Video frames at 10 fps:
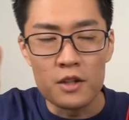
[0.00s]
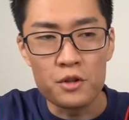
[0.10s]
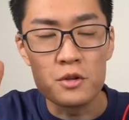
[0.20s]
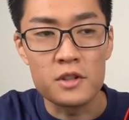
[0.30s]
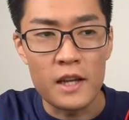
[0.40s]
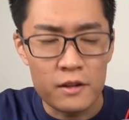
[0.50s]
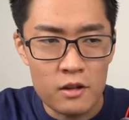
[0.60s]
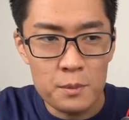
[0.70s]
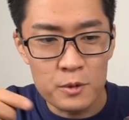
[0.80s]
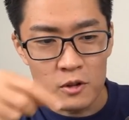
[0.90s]
ちょっと
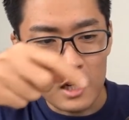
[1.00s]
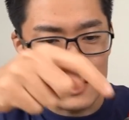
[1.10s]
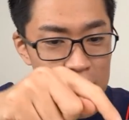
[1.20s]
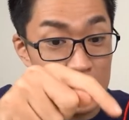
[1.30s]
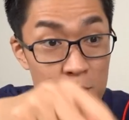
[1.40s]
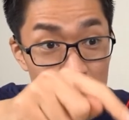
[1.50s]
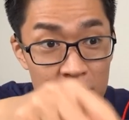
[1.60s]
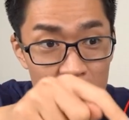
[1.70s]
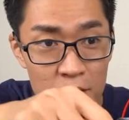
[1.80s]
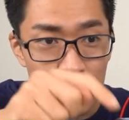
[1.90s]
セットアップを変えて
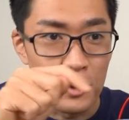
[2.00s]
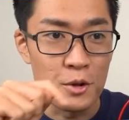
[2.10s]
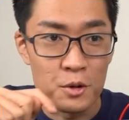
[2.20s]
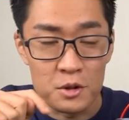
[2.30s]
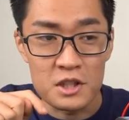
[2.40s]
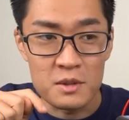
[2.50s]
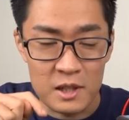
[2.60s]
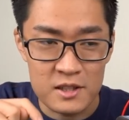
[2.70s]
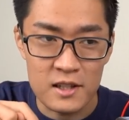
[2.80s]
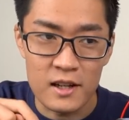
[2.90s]
スピーカーを用意し
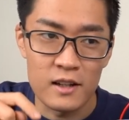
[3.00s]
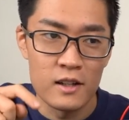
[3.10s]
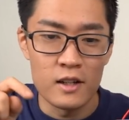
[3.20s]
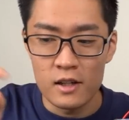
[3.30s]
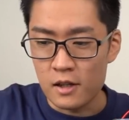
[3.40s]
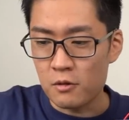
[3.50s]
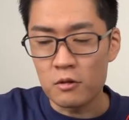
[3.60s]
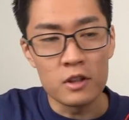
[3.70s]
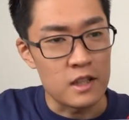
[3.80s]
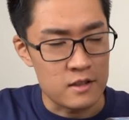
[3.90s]
ましたこ
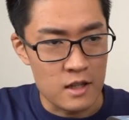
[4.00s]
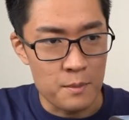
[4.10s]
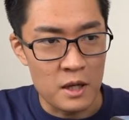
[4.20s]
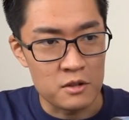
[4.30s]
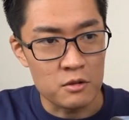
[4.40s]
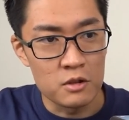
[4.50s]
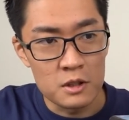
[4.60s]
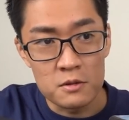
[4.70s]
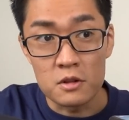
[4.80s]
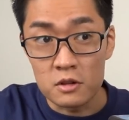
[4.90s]
こでですねパソコン
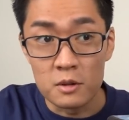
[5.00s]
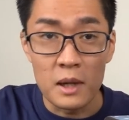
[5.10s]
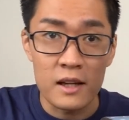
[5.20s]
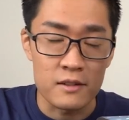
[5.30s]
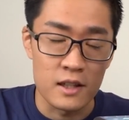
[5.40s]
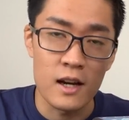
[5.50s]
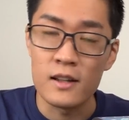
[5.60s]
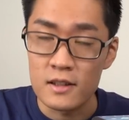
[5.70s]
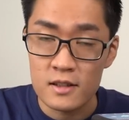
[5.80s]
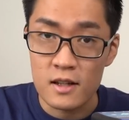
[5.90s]
に付属のマイクに
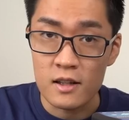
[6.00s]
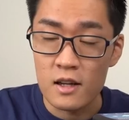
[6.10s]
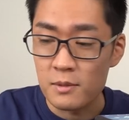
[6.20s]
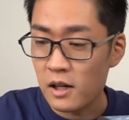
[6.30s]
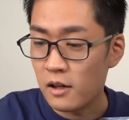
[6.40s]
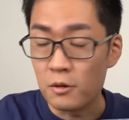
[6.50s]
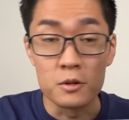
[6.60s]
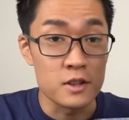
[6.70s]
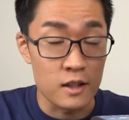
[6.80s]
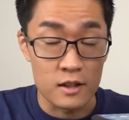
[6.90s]
話しかければ
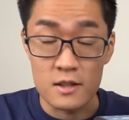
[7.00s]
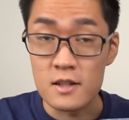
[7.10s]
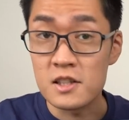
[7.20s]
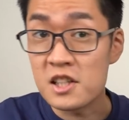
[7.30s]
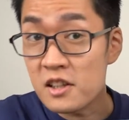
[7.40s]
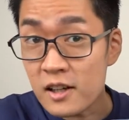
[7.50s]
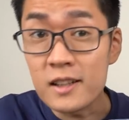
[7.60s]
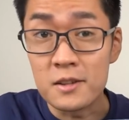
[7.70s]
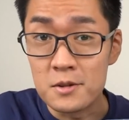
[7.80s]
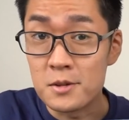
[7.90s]
音声がですねしっか
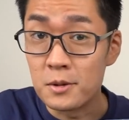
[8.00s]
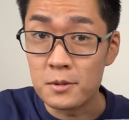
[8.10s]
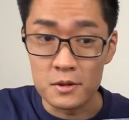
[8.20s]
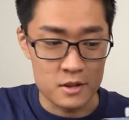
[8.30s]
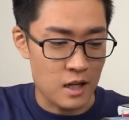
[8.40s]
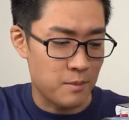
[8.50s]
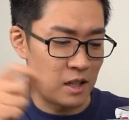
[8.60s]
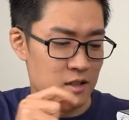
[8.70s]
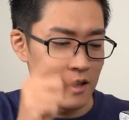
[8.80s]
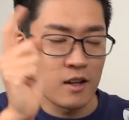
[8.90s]
りと増幅され
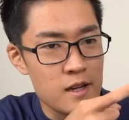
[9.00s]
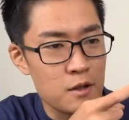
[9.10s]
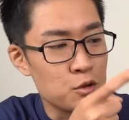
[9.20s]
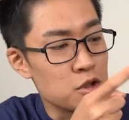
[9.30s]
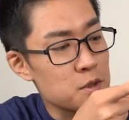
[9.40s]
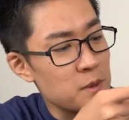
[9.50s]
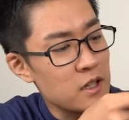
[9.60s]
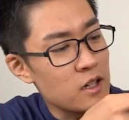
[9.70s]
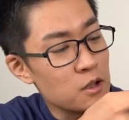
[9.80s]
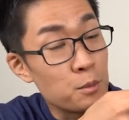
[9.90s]
ますこの
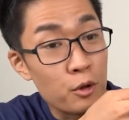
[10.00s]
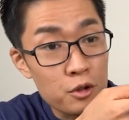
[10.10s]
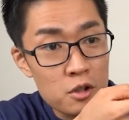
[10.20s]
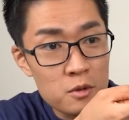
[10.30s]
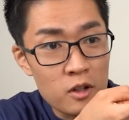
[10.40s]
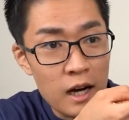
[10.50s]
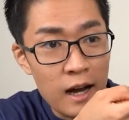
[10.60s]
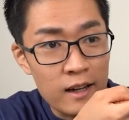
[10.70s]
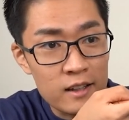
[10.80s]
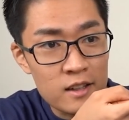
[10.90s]
スピーカーのボリュームを
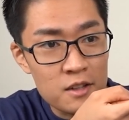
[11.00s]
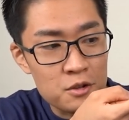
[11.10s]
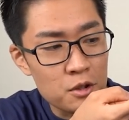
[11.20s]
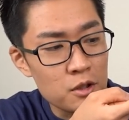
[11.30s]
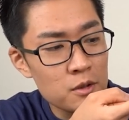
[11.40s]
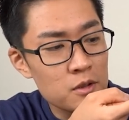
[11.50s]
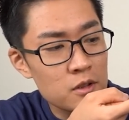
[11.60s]
上げていくと